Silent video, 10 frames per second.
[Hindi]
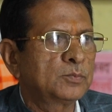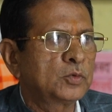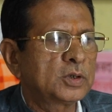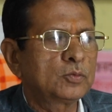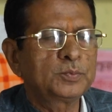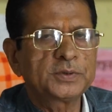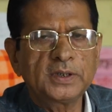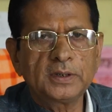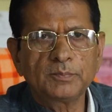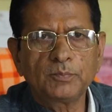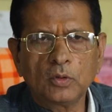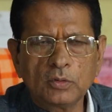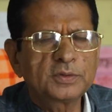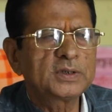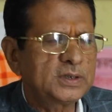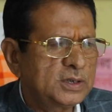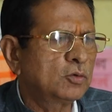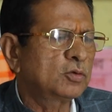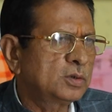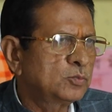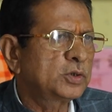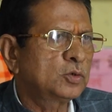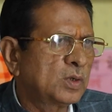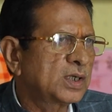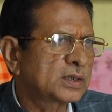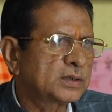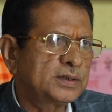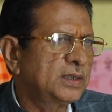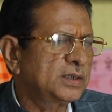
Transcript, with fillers: मुख्य रूप से फौज की ही नौकरी मुख्य हुआ करती थी